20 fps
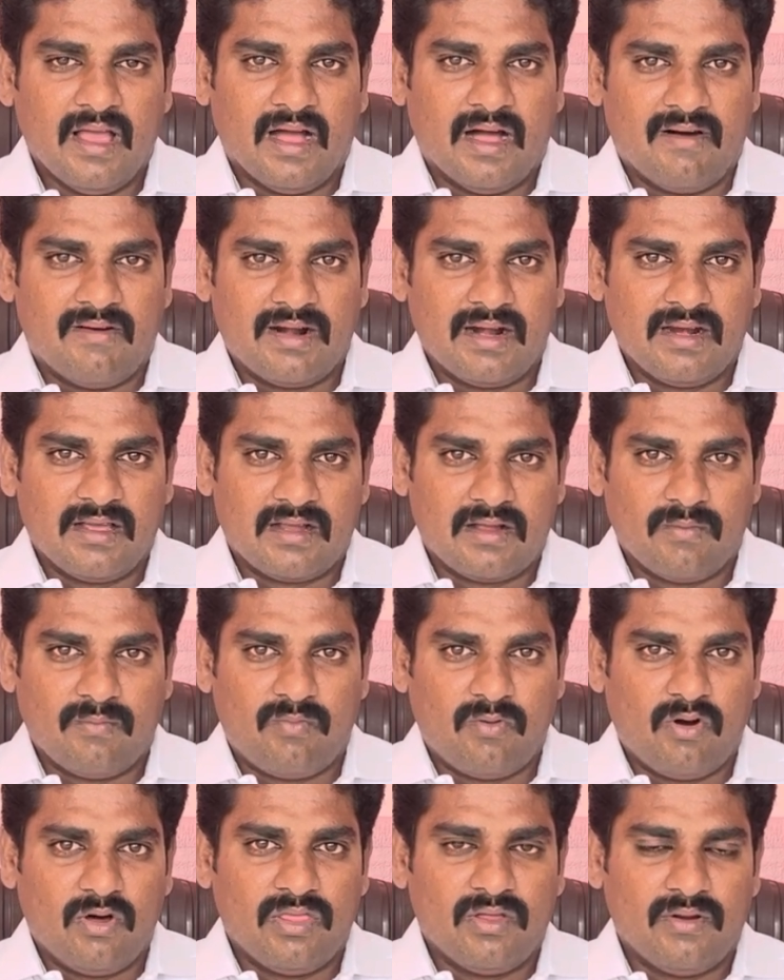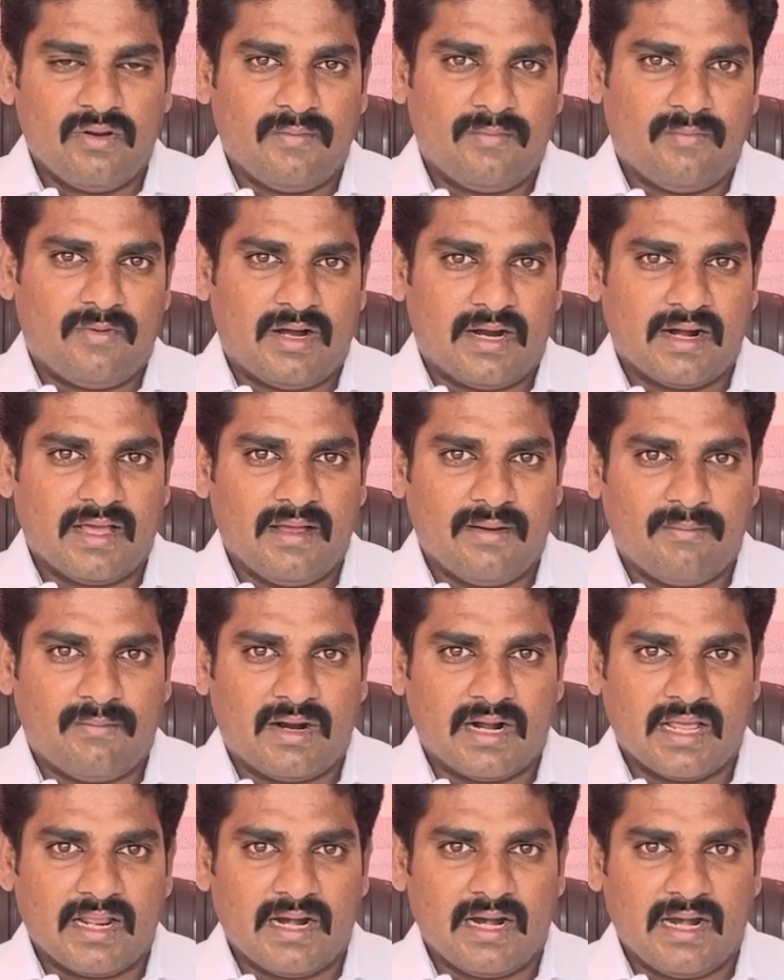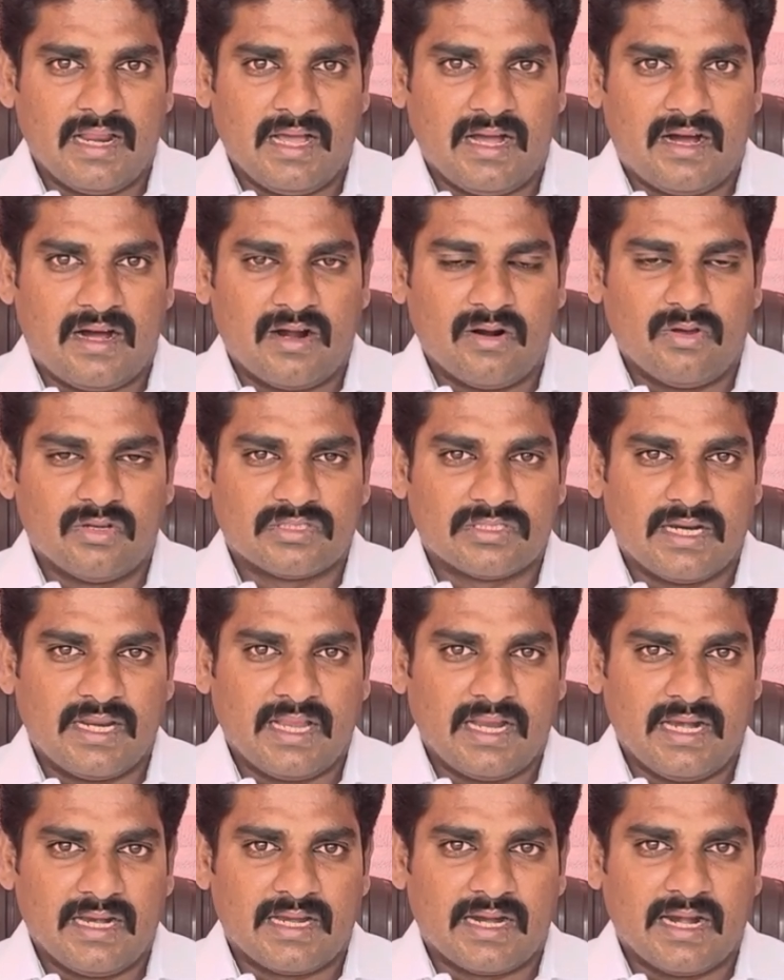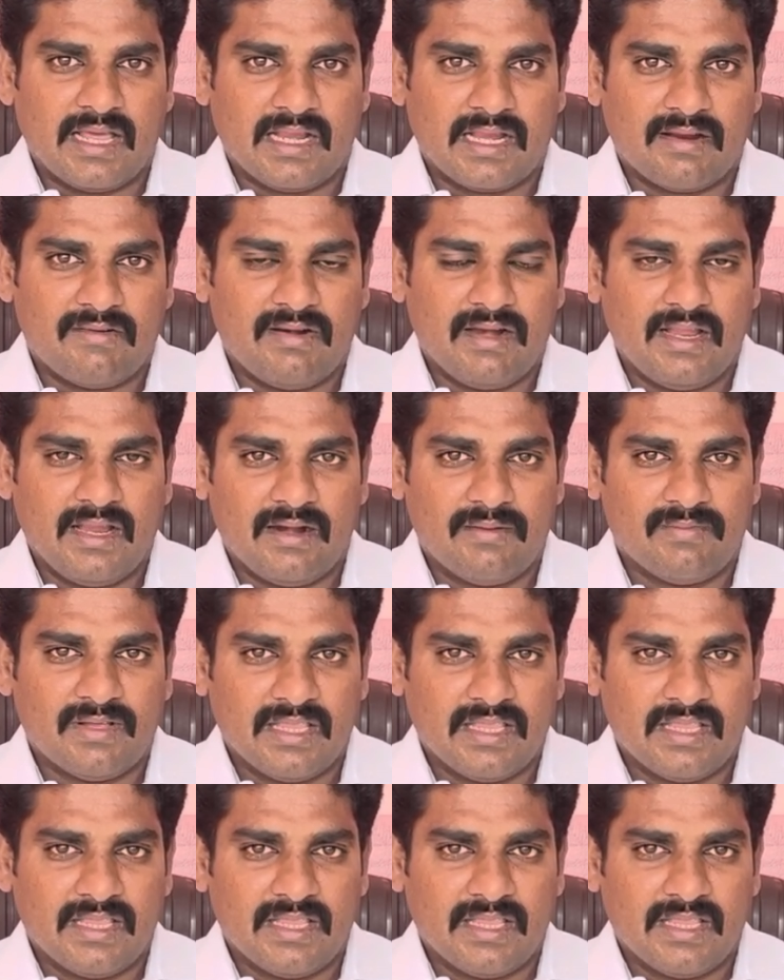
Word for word: அவர்களுக்கு போதுமான மனநல ஆலோசனைகள் கிடைக்கவில்லை என்பது